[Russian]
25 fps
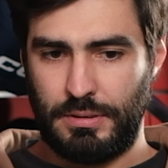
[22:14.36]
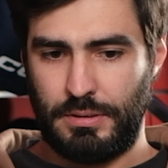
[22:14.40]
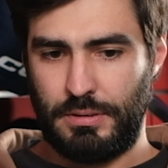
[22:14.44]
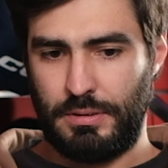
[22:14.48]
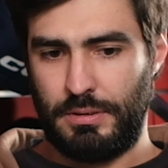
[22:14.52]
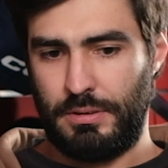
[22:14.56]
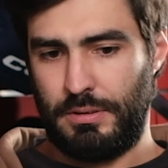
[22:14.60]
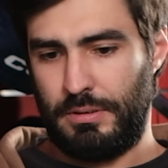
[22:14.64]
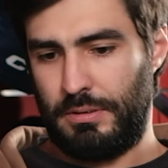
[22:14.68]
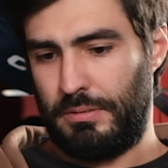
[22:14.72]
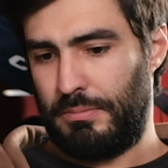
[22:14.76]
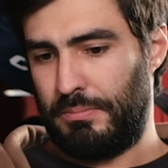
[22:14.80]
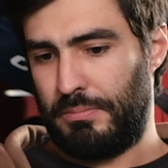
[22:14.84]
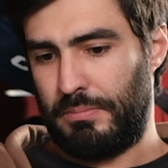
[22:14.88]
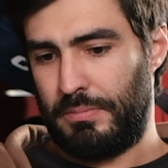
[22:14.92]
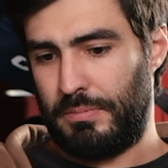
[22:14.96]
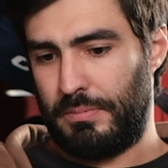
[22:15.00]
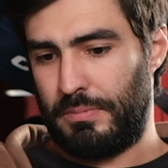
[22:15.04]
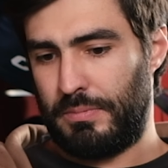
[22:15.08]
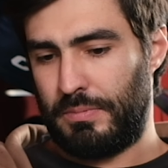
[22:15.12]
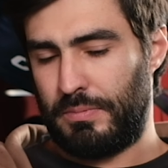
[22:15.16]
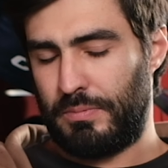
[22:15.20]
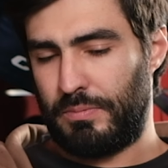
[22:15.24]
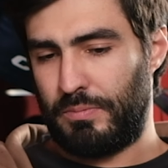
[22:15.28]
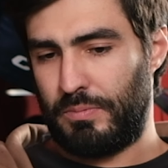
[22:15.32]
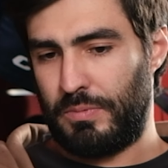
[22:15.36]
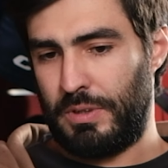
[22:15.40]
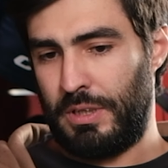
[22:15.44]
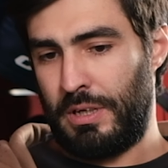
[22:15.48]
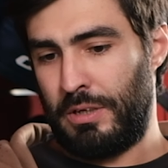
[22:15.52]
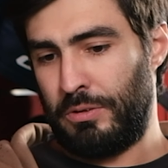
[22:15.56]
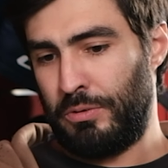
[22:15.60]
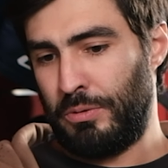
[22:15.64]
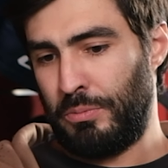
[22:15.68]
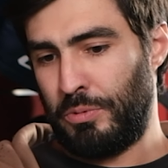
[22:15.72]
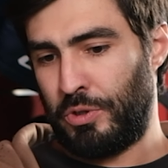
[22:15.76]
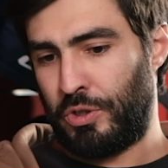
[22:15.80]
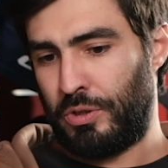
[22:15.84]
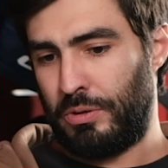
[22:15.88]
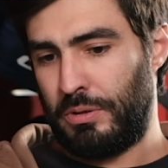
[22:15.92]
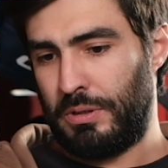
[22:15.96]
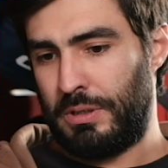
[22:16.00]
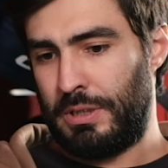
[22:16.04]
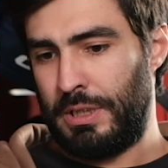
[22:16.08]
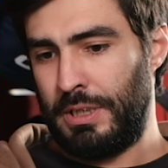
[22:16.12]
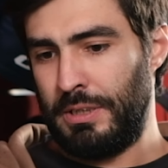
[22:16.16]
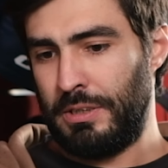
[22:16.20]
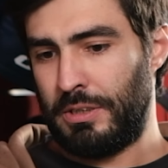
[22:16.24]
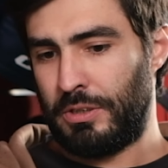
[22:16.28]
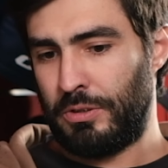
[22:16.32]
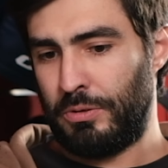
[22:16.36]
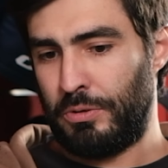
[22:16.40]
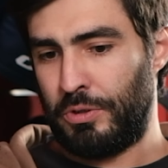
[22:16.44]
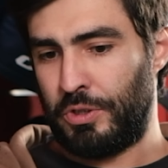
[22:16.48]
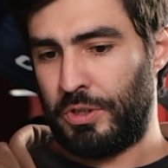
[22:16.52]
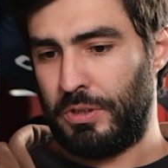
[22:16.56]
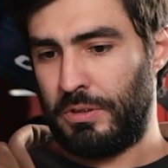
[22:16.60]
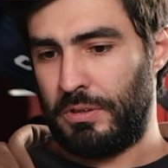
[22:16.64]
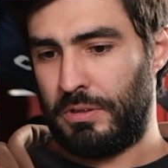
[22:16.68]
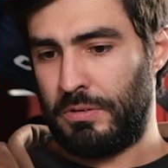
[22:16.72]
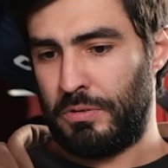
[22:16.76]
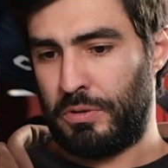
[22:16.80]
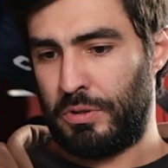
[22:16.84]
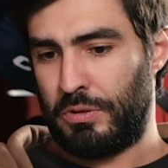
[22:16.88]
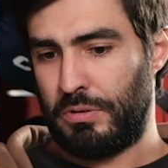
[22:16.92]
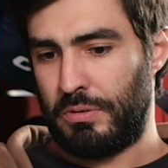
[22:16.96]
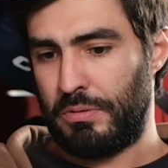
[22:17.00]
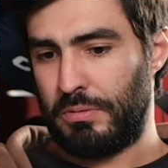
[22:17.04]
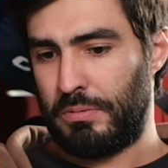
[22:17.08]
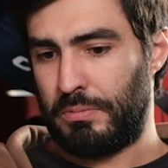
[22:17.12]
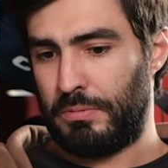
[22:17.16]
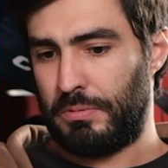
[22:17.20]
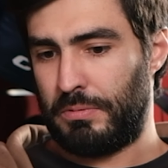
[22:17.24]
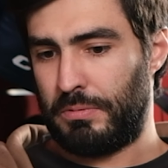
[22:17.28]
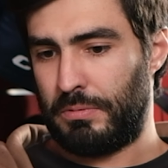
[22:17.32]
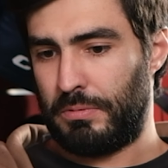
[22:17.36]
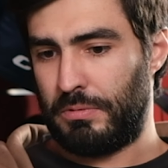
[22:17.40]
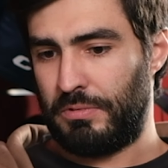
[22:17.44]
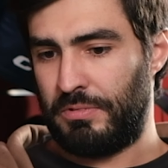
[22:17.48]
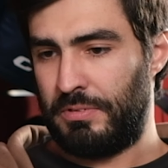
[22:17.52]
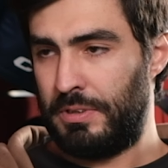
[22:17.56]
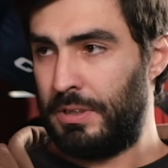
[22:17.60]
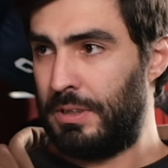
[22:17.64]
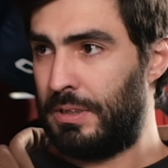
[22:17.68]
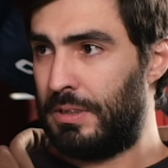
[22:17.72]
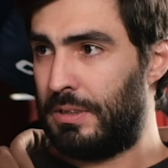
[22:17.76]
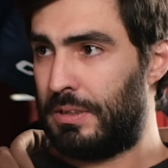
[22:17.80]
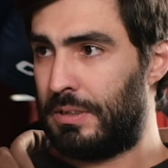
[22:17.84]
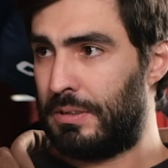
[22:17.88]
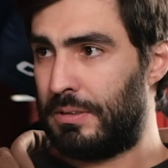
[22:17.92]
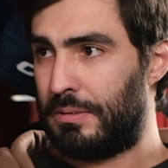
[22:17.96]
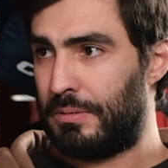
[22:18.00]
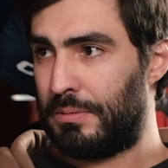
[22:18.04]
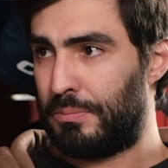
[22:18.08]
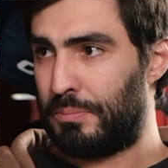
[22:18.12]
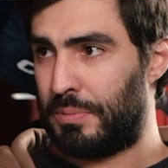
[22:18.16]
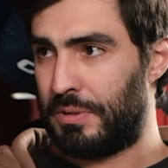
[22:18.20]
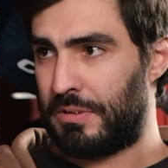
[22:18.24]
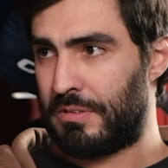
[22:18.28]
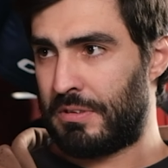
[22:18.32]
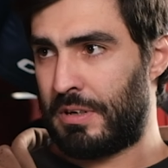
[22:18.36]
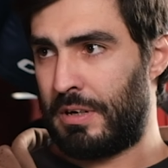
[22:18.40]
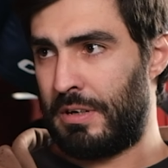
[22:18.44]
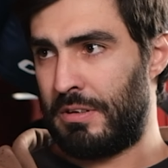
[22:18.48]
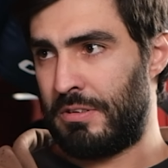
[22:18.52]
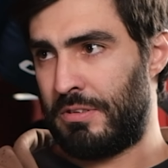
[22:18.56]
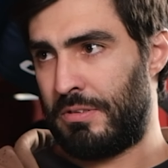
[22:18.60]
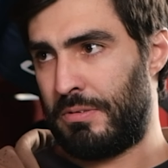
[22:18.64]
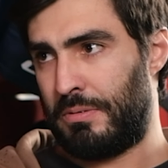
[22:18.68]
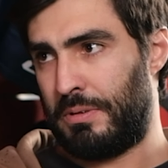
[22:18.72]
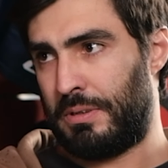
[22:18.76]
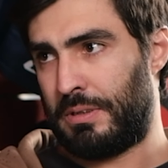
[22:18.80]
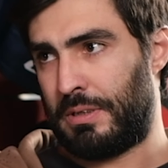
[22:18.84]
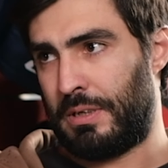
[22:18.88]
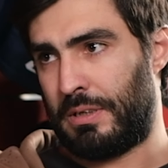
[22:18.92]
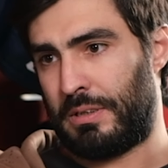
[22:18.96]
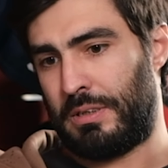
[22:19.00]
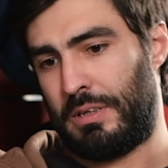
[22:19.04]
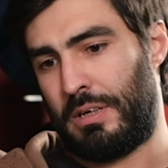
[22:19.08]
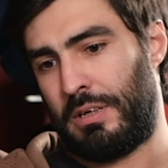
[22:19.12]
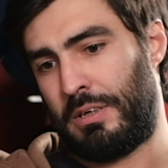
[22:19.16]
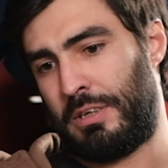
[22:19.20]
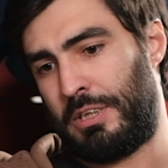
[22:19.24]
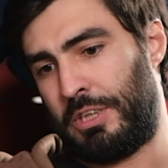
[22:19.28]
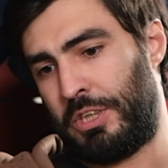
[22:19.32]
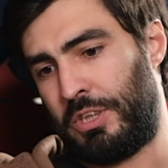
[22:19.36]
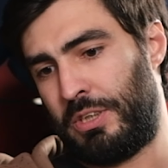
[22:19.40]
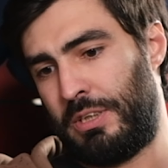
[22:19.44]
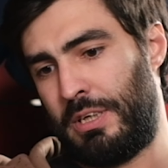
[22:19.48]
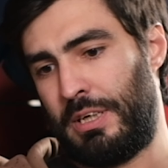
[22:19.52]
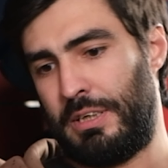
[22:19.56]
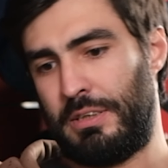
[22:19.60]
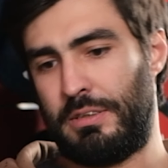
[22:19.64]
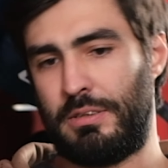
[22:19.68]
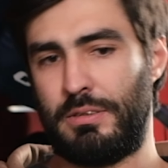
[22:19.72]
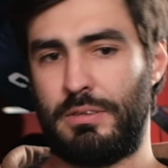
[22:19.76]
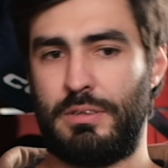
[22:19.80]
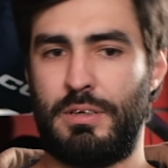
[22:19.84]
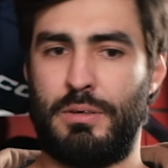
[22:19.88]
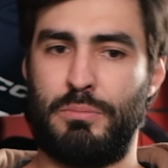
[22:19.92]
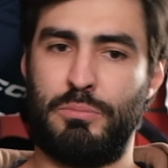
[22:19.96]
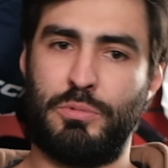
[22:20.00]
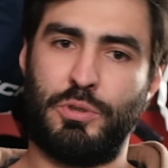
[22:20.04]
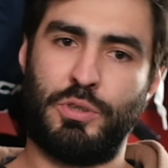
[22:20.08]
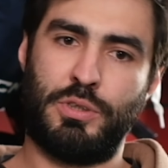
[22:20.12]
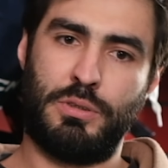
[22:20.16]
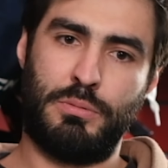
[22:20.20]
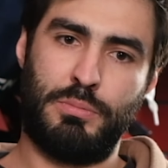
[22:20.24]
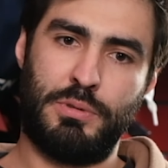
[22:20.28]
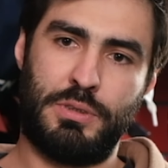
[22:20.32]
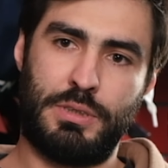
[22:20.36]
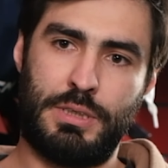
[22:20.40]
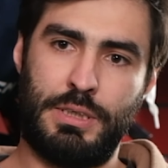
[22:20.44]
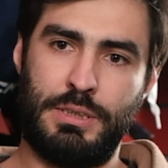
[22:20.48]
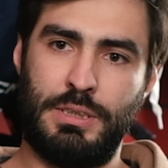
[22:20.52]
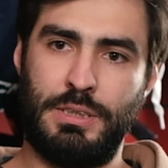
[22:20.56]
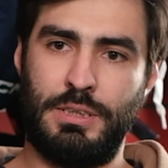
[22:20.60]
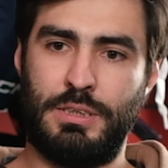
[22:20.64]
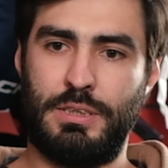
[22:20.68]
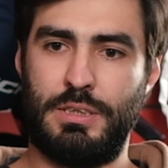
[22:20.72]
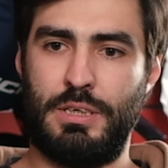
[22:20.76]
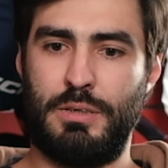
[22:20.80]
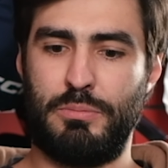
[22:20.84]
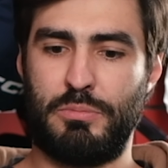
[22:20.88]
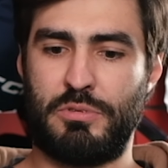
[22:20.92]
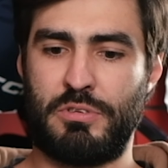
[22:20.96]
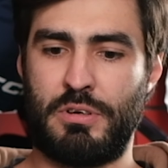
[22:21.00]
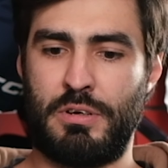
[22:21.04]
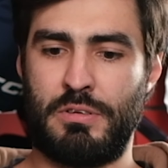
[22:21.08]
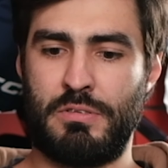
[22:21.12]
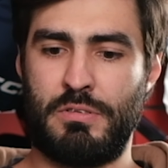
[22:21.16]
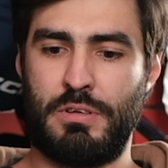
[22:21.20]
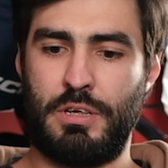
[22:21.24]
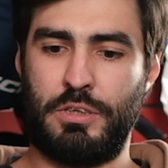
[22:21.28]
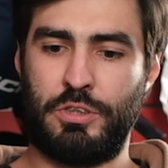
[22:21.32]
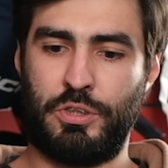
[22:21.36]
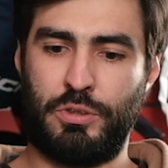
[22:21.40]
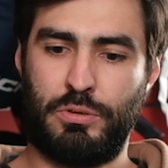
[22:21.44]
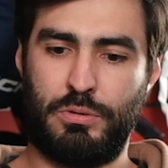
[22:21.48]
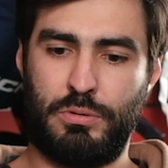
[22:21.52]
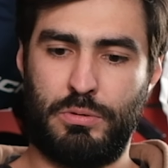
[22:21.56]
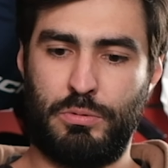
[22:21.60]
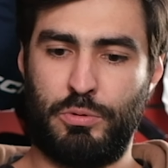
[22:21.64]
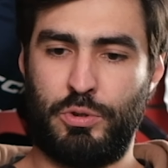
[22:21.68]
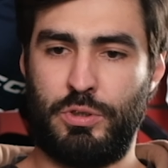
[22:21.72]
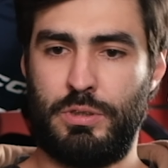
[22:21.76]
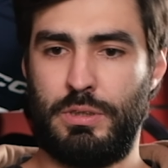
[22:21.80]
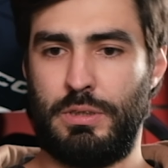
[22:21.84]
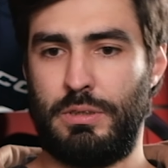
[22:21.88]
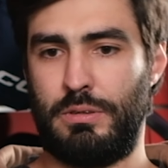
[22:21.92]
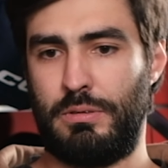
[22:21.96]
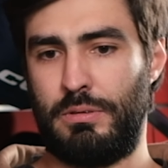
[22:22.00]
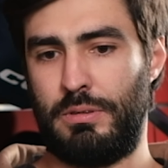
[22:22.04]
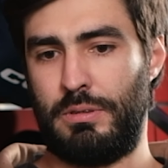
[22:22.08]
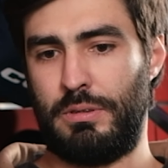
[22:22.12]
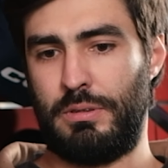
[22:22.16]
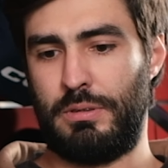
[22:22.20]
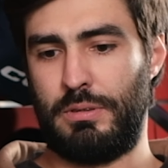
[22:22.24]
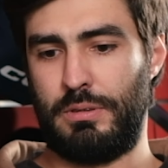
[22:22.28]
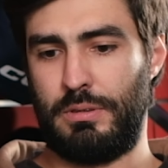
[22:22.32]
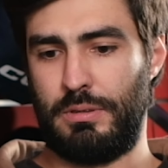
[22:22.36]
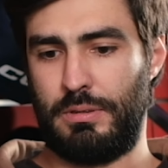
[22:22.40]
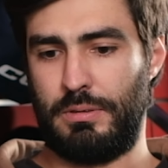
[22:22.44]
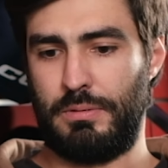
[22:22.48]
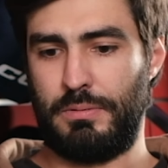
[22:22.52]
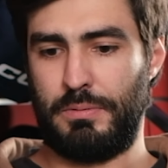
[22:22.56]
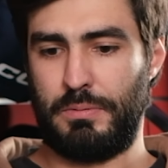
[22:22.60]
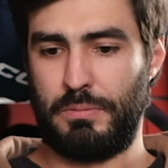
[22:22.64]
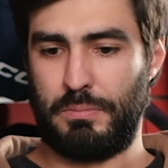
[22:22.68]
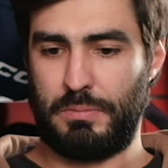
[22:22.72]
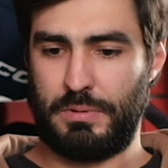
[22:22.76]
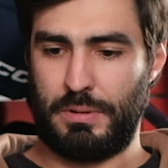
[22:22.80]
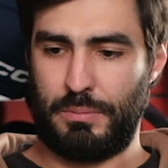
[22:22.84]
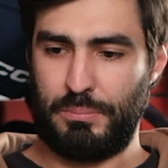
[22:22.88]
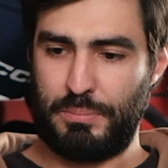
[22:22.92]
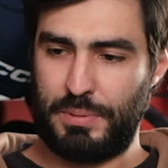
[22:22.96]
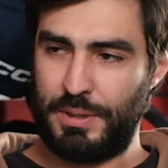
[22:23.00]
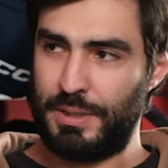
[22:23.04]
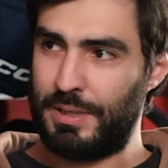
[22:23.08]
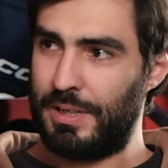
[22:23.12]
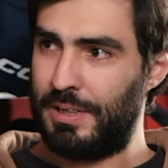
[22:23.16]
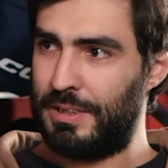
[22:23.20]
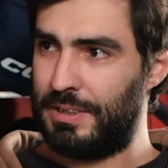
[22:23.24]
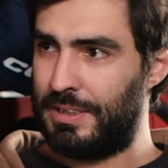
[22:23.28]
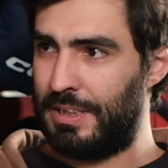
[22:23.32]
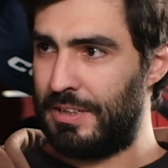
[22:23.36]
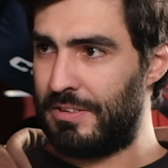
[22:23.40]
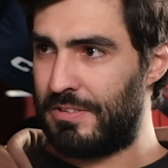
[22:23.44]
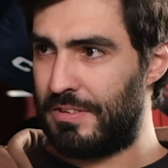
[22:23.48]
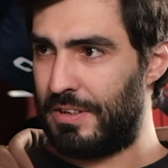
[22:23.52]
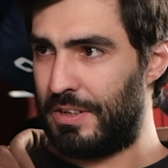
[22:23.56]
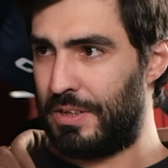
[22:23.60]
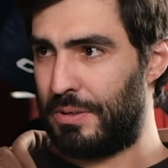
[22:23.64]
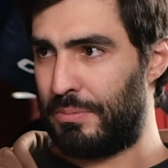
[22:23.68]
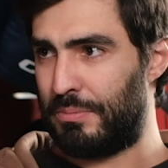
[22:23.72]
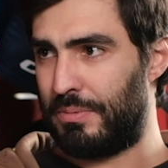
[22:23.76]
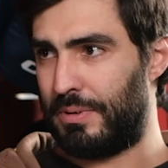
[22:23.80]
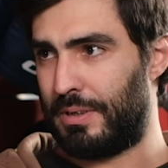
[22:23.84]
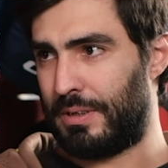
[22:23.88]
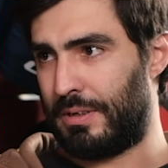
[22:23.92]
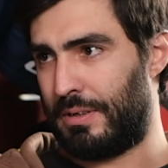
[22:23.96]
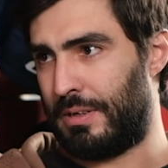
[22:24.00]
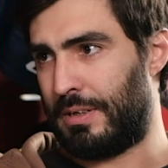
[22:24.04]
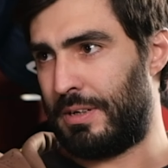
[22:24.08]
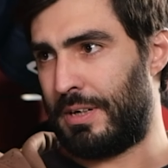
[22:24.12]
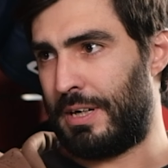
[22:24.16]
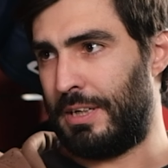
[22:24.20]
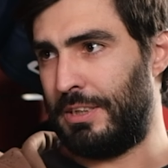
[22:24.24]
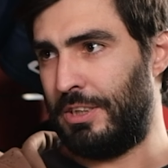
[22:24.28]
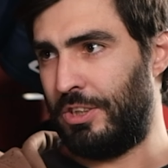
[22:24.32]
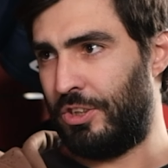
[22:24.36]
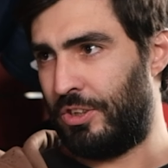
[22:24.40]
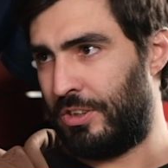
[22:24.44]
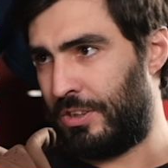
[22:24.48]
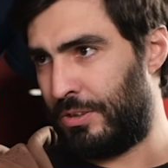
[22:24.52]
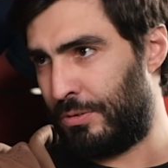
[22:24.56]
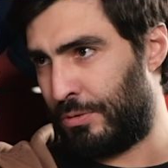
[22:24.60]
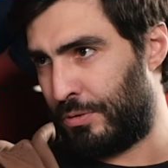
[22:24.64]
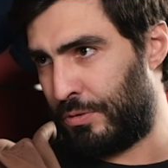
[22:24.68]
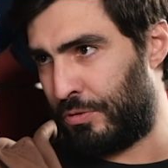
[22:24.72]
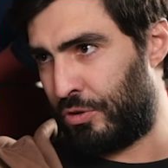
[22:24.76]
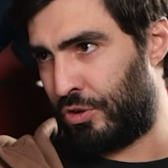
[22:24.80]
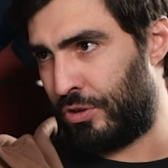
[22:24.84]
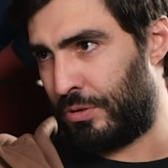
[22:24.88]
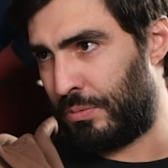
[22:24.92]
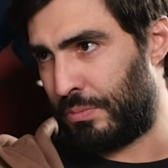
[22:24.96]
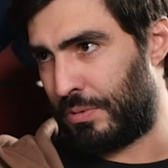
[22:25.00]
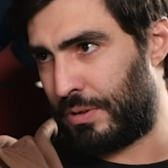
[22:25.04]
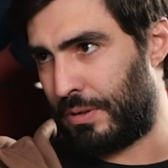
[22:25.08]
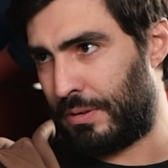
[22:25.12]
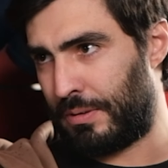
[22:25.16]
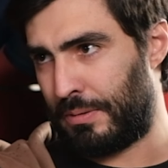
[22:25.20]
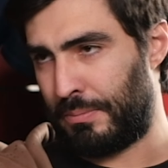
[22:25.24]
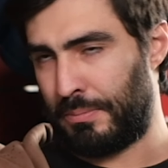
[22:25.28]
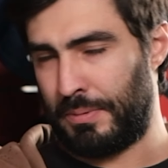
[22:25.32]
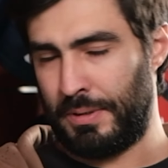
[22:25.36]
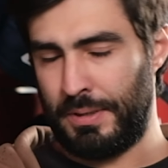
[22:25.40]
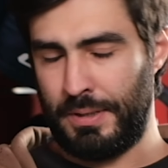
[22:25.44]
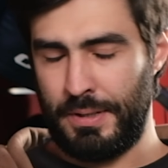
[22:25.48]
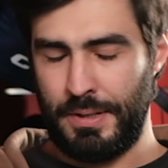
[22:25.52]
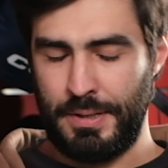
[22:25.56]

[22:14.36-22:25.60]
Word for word: И я думаю, что и тренер должен это все э, видеть подсказывать, как-то ограждать, и там, может быть, родителям сказать, что нужно э, там приглядеть за ним, mm-hmm. ограничить его в чем-то там.